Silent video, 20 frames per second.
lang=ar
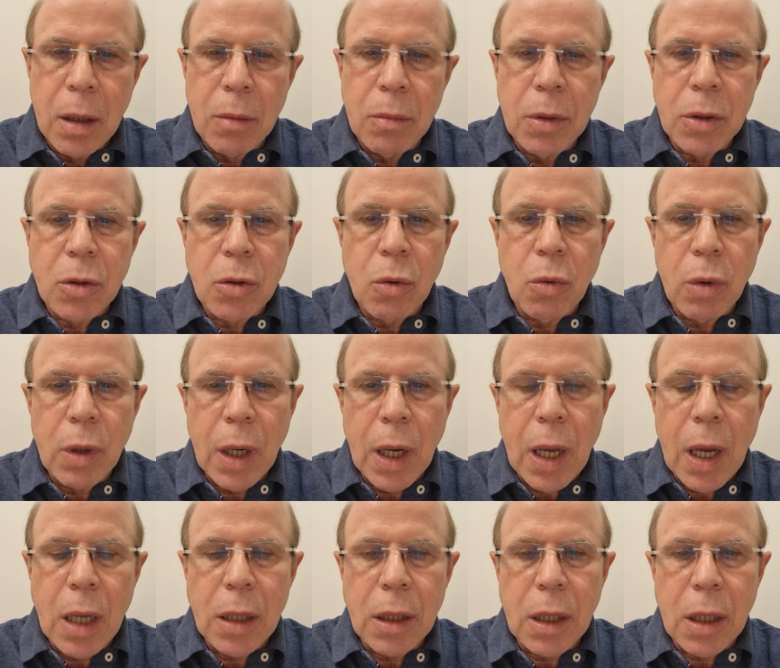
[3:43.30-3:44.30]
ملي سول
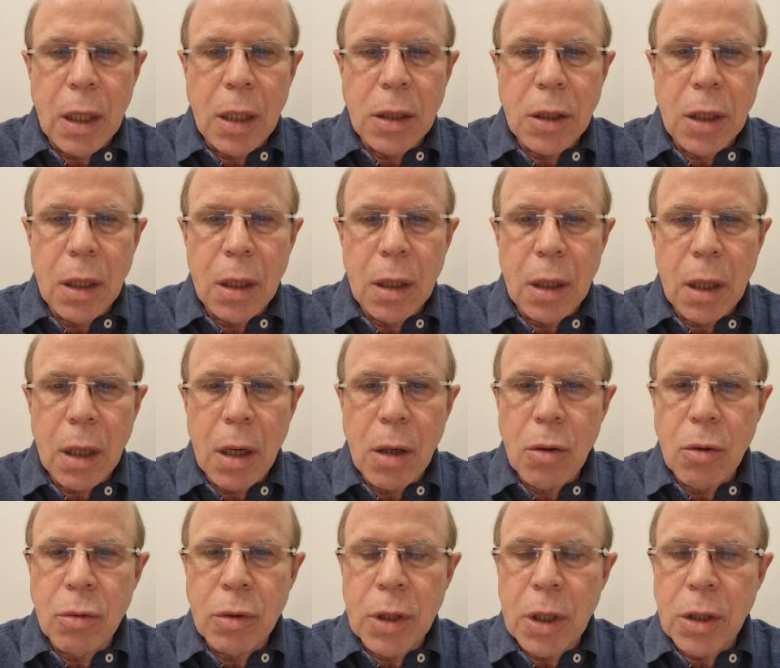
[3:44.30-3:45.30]
القاضي الراجل قال
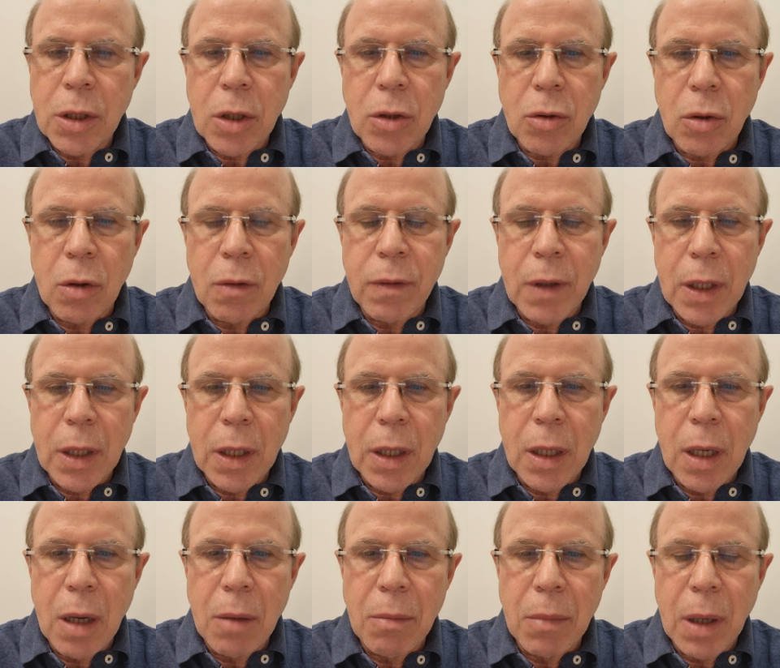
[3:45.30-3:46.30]
له انت اش تقول في هذا
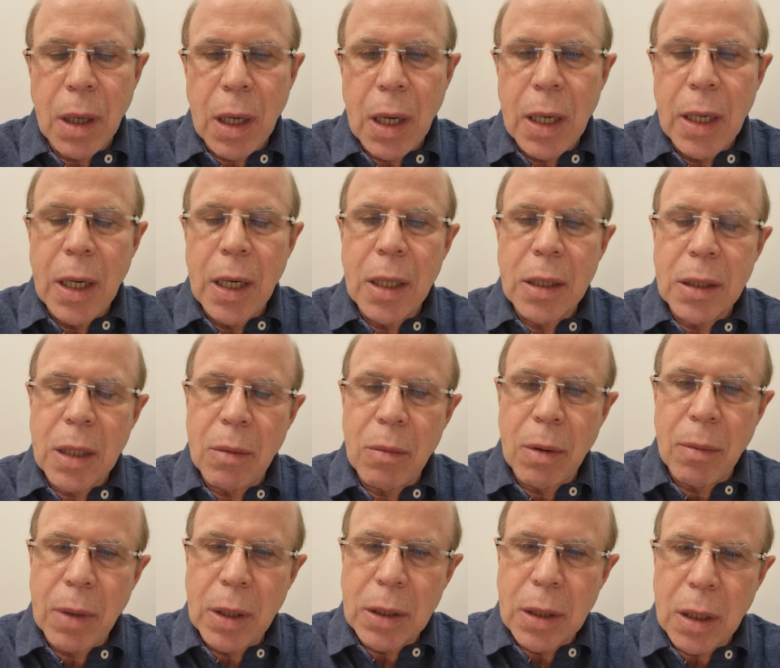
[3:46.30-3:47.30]
الكلام قال انا زعما
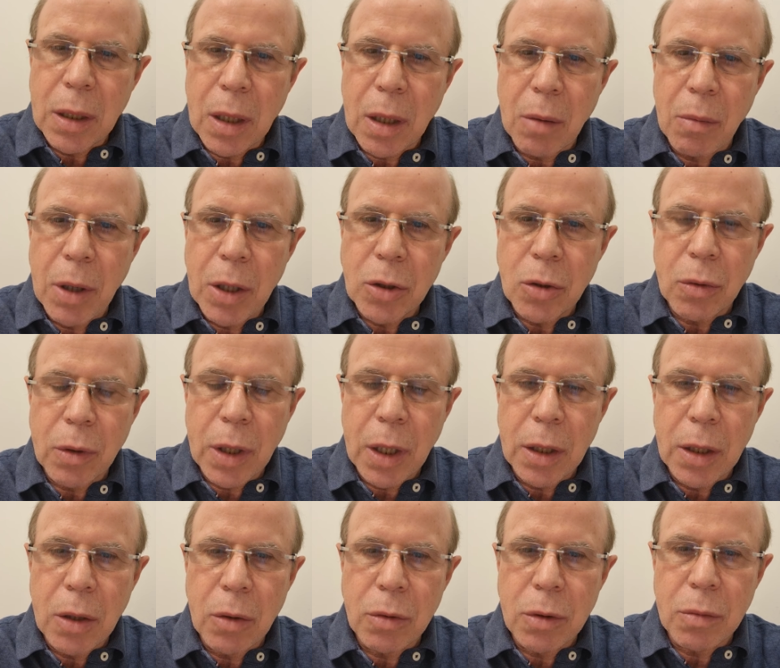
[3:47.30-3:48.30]
ما تنضرباش
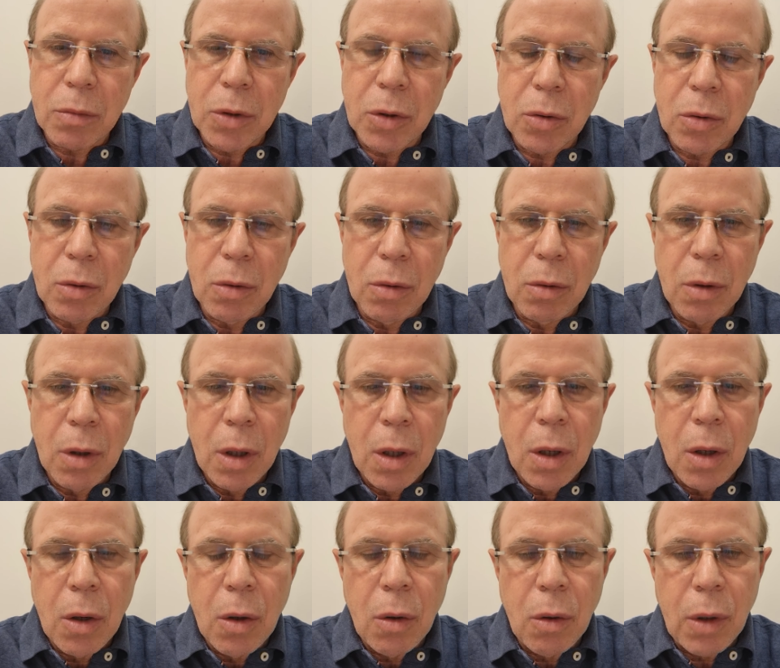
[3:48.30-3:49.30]
وكذا وسميتو
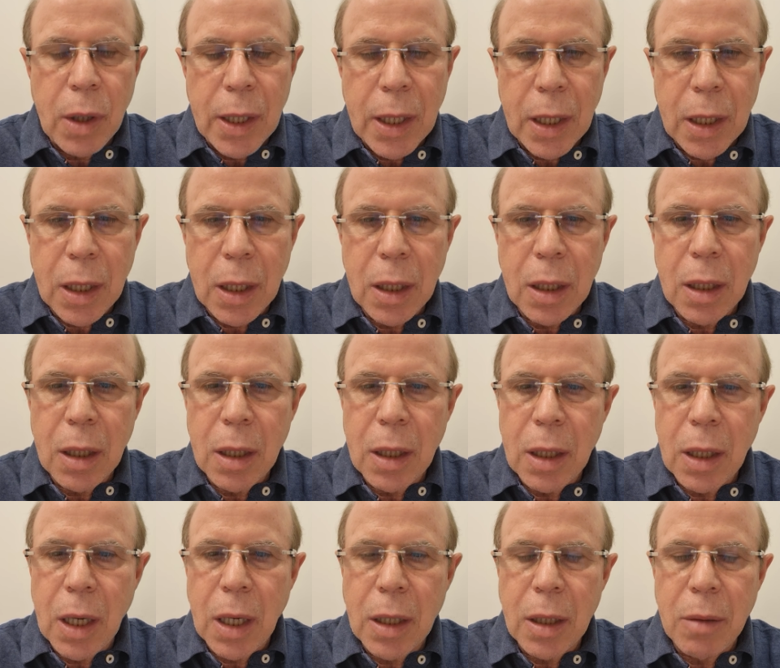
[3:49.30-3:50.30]
ولكن
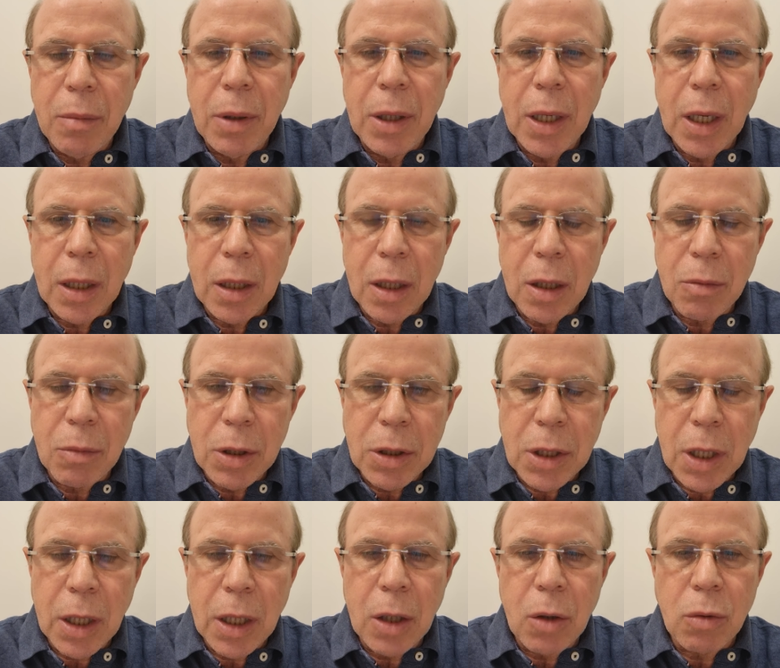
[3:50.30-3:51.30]
يعني بيناتنا
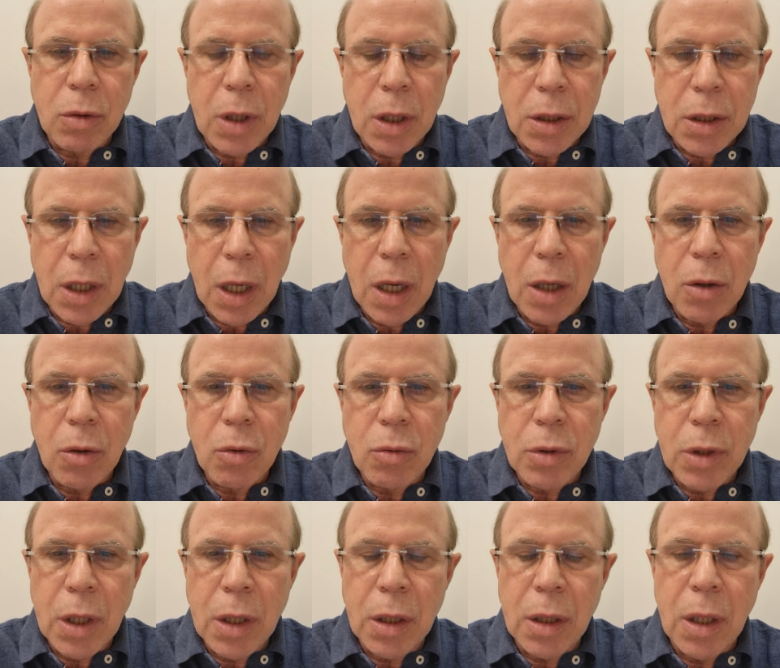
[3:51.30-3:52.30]
المشاكل وتنتغنوا
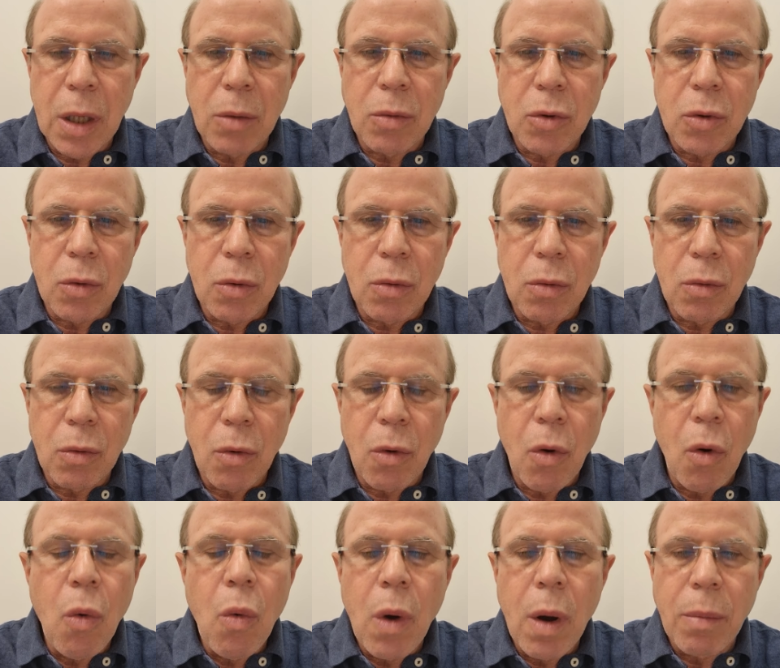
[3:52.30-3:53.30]
وتندابزو
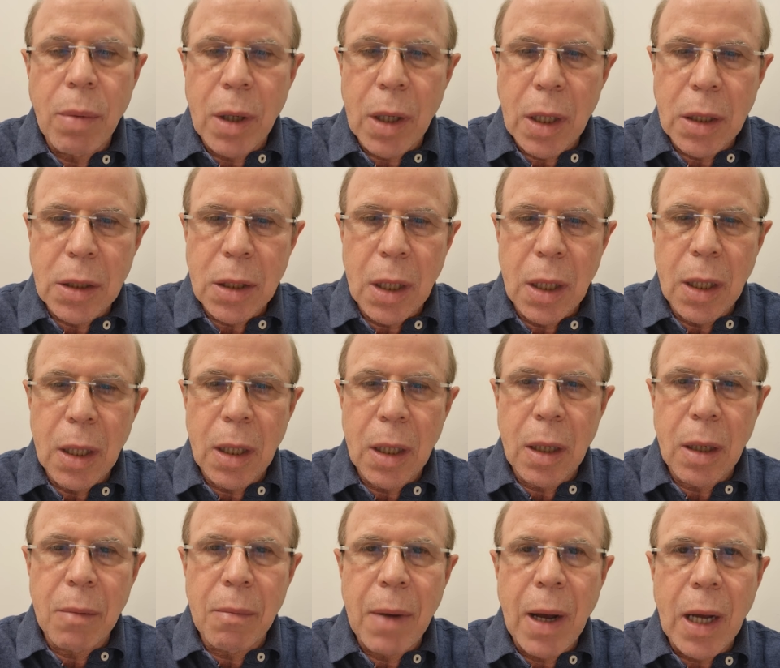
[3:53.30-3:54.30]
وهو برجل
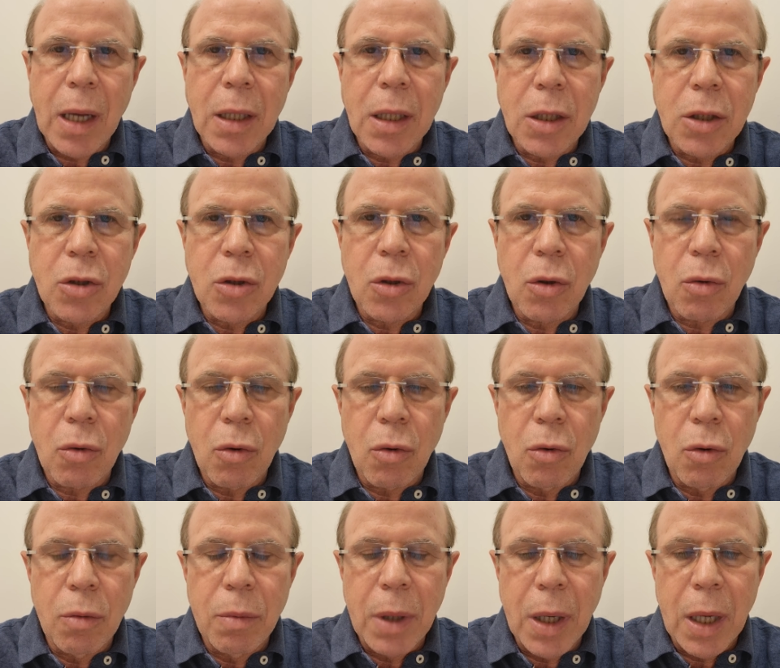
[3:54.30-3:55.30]
ما قدرش يقول
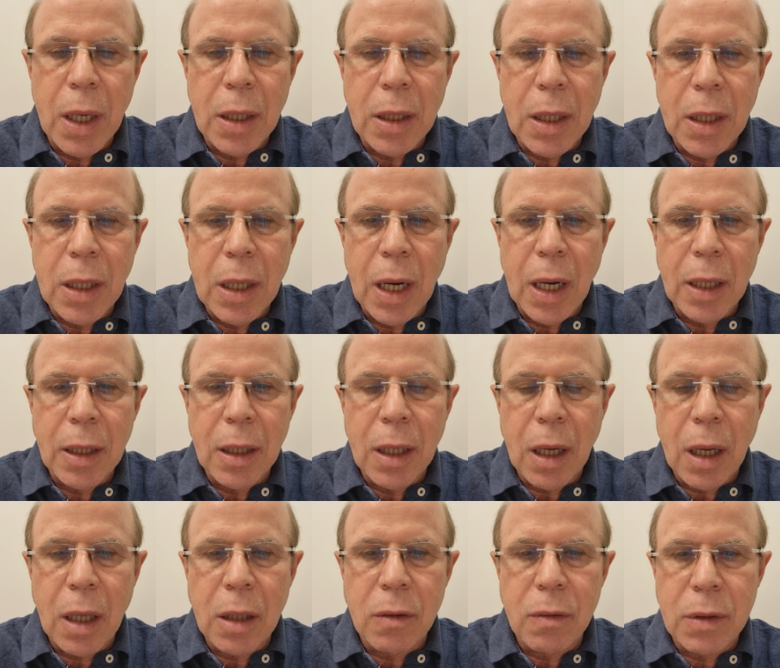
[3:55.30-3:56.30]
له بانني عندي
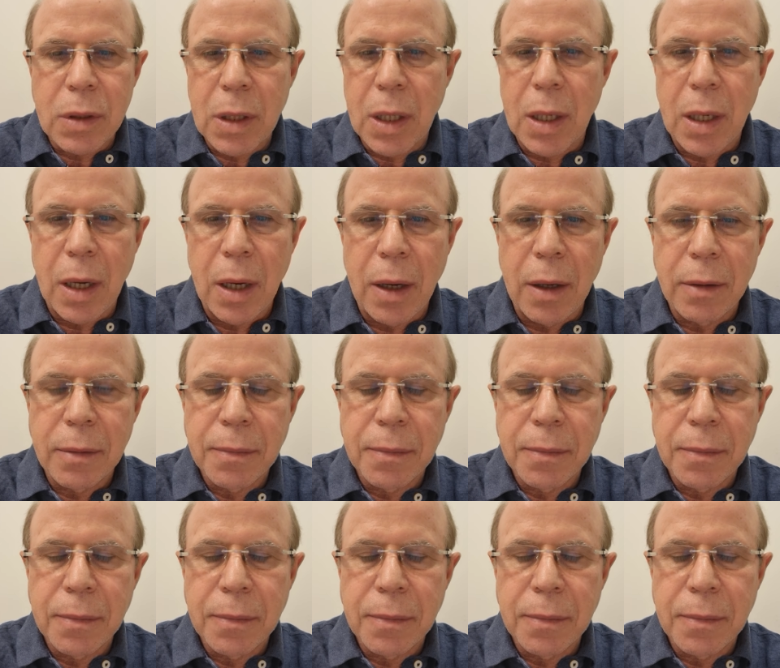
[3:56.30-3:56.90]
قذف سريع